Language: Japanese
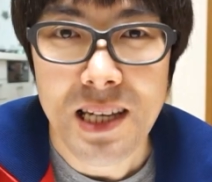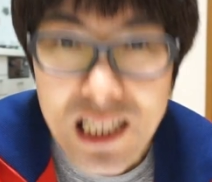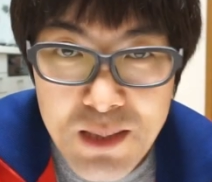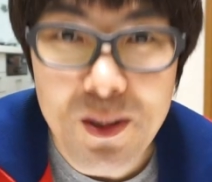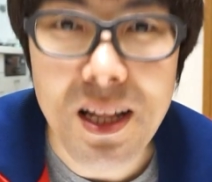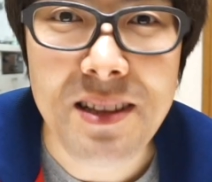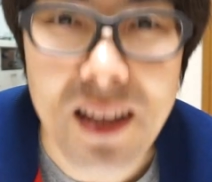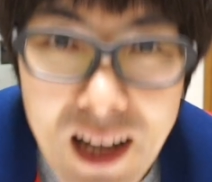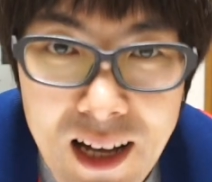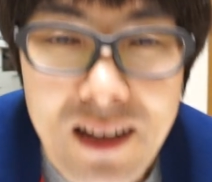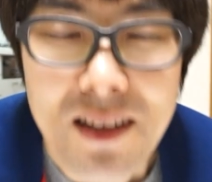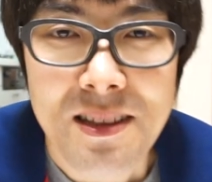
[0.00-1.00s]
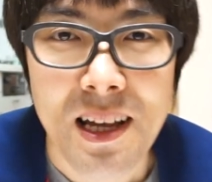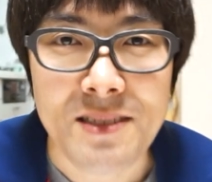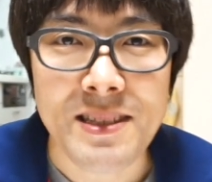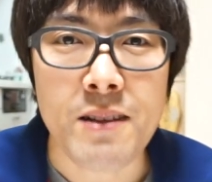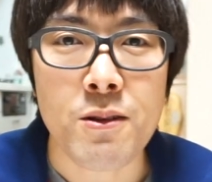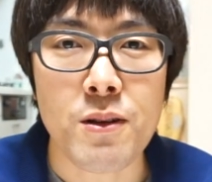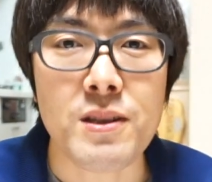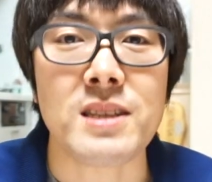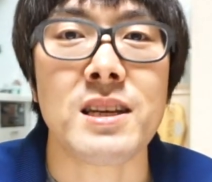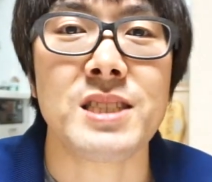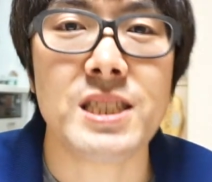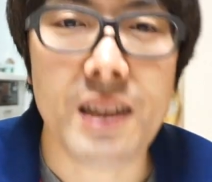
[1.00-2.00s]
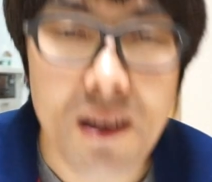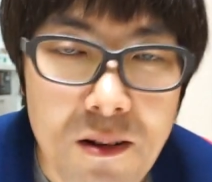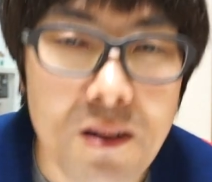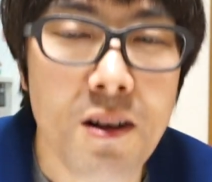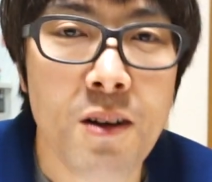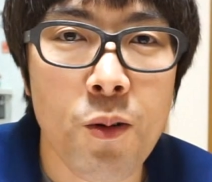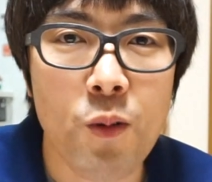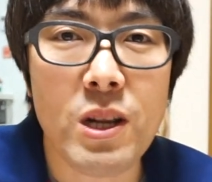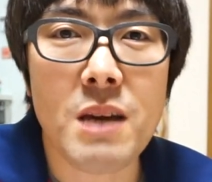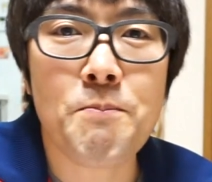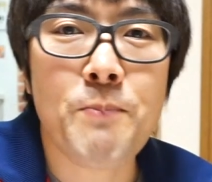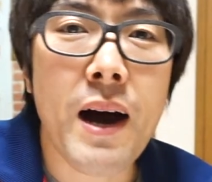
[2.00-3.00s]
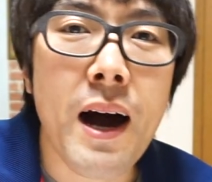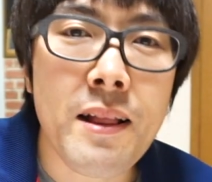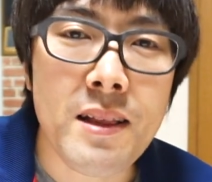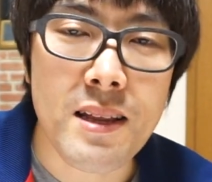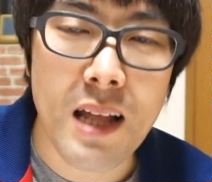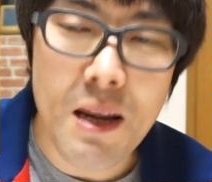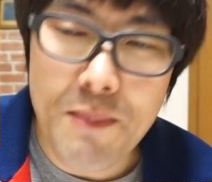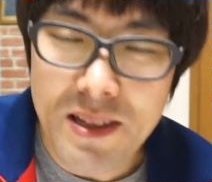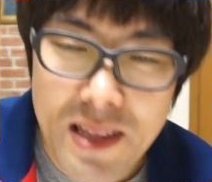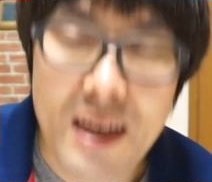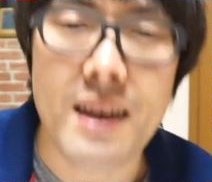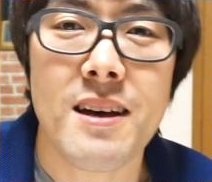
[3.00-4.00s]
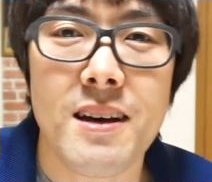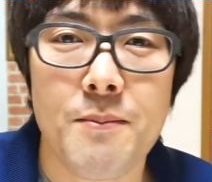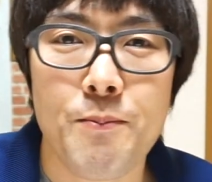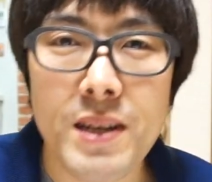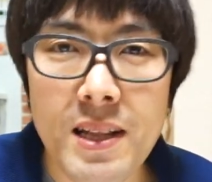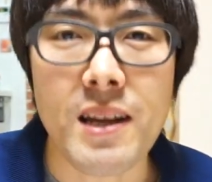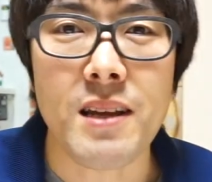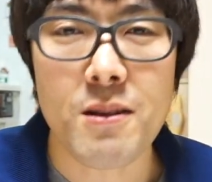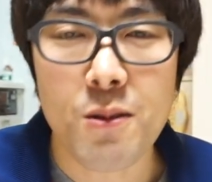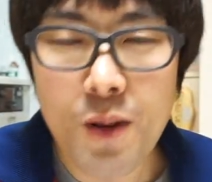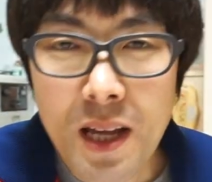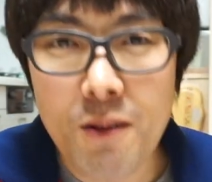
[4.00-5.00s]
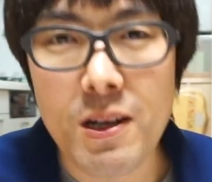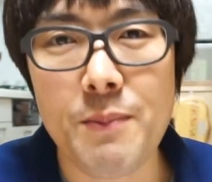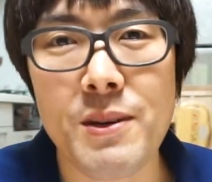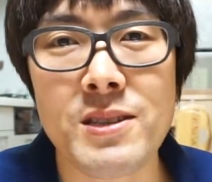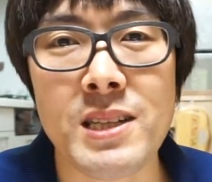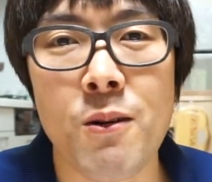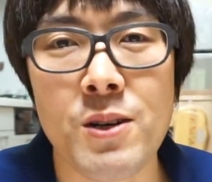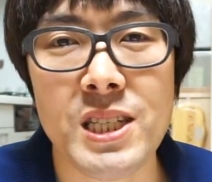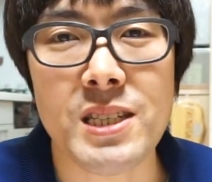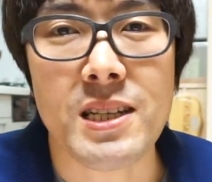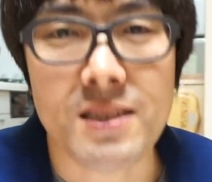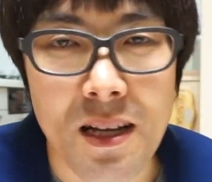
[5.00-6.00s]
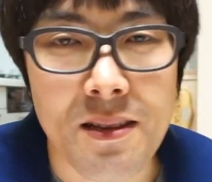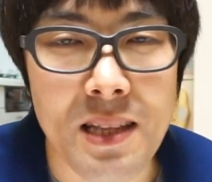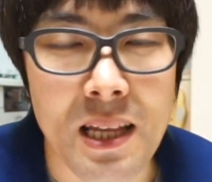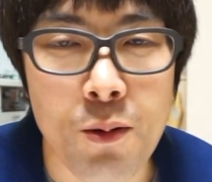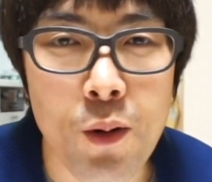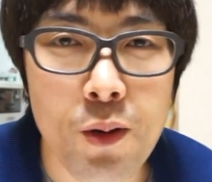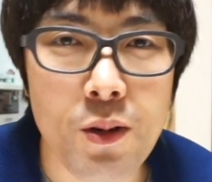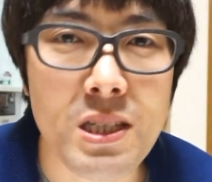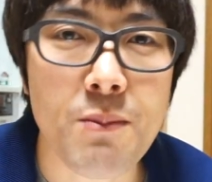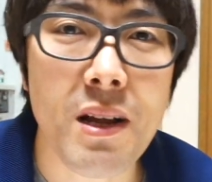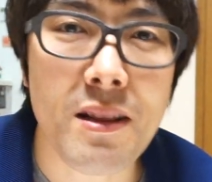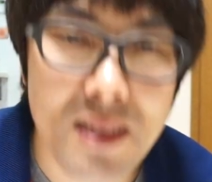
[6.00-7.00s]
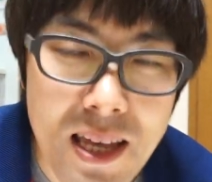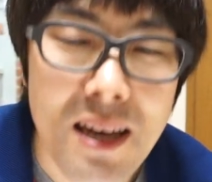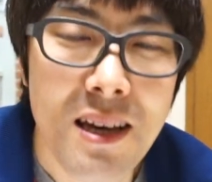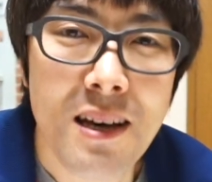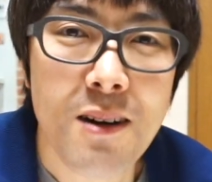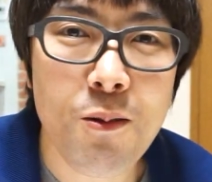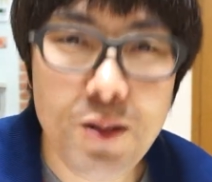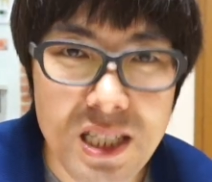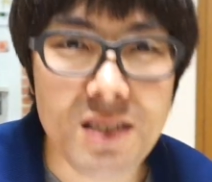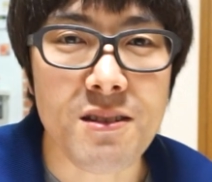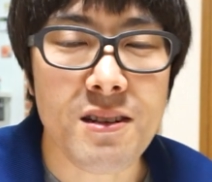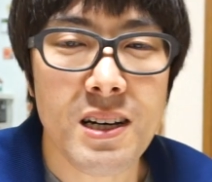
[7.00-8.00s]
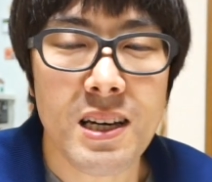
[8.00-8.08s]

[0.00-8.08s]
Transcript: いつもだったら、たくさん届いた差し入れを、ここにバーって並べて、みんなにどれをレビューしてほしいですかって投票してもらって、後日、1